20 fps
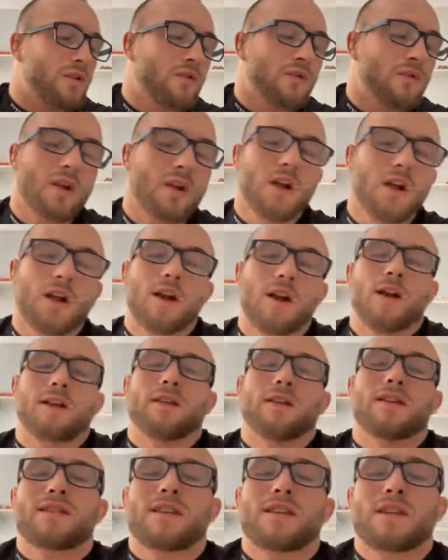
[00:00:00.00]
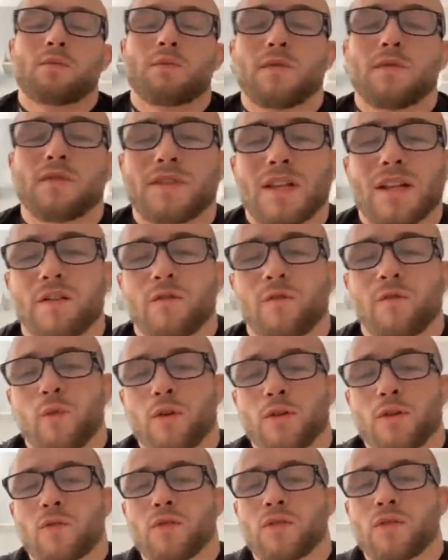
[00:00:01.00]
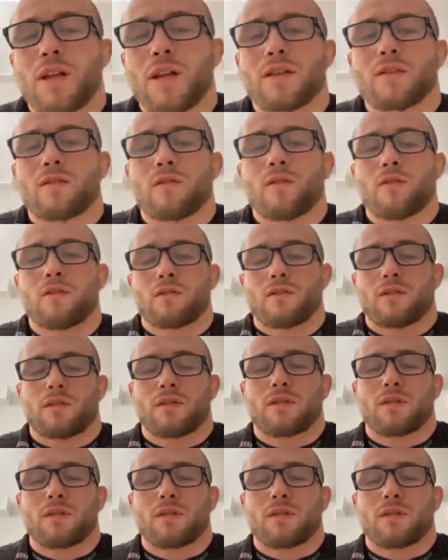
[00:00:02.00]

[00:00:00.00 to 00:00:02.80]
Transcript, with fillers: No, jesteśmy w stanie wpłynąć na to,